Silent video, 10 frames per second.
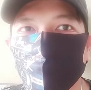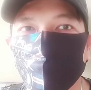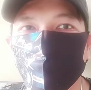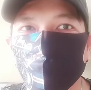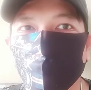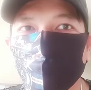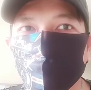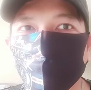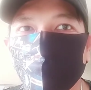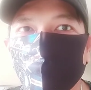yaitu
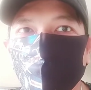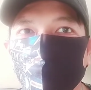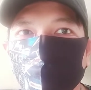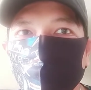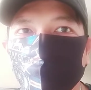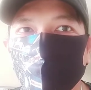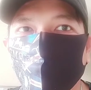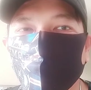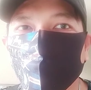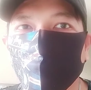Luffy yang udah
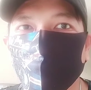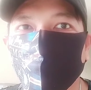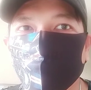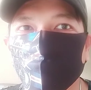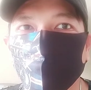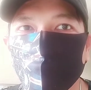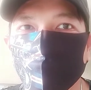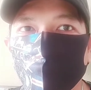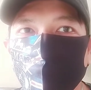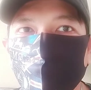pernah gue upload
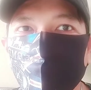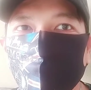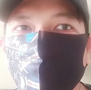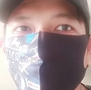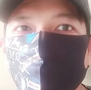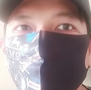friends